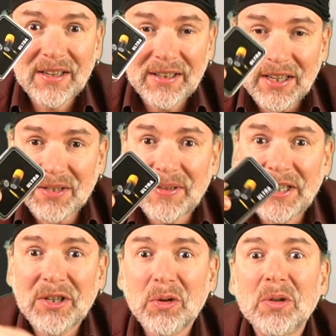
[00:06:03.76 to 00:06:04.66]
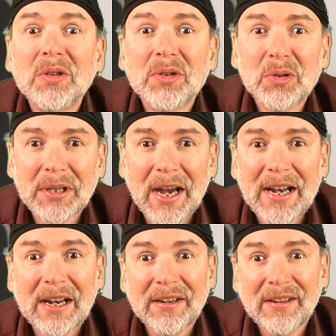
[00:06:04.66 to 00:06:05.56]
das Video zu
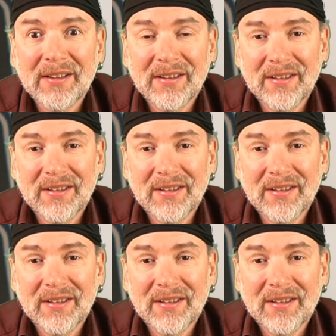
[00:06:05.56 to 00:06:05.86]
teilen.